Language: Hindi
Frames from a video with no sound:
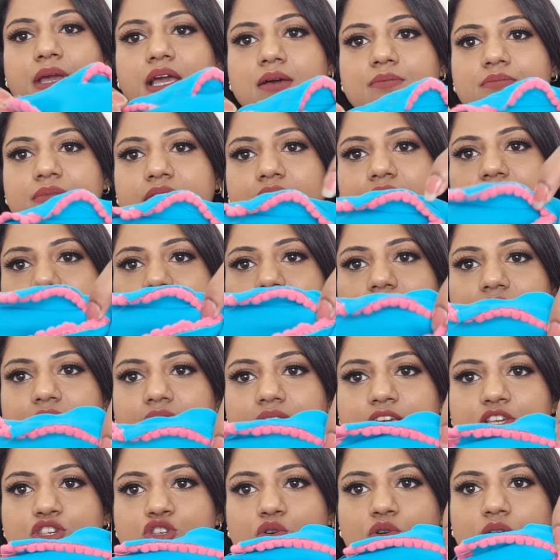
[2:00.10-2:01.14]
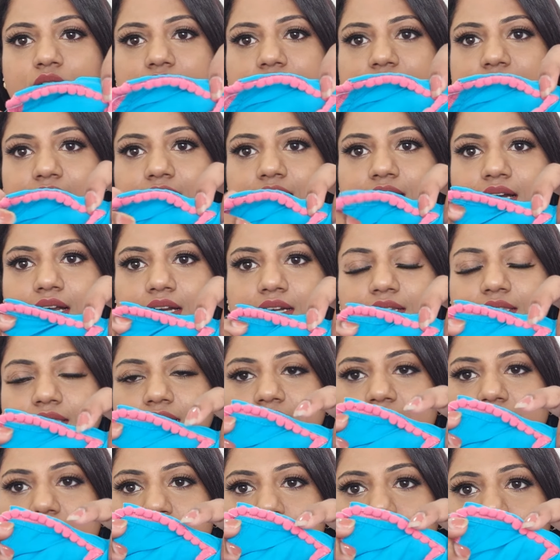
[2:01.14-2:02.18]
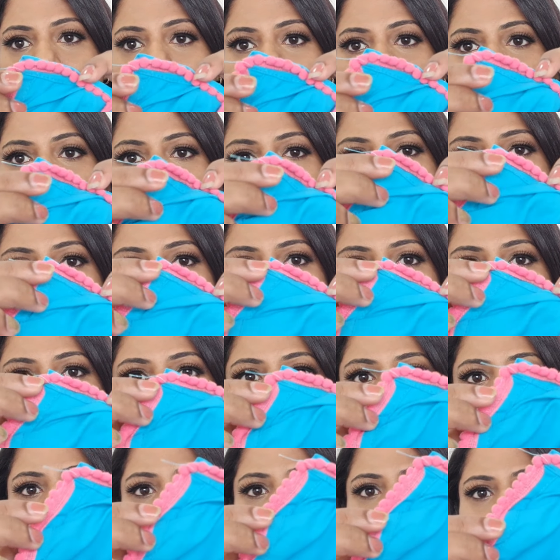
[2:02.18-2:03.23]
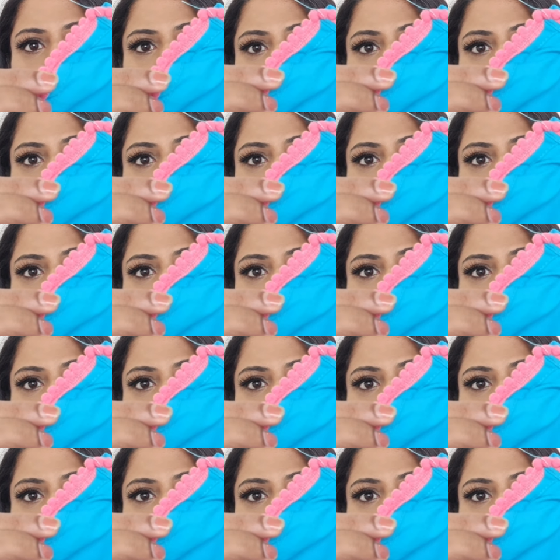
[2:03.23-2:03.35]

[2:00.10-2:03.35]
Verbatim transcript: पे आप देख सकते हैं छोटा सा कट दिया हुआ है विद दीज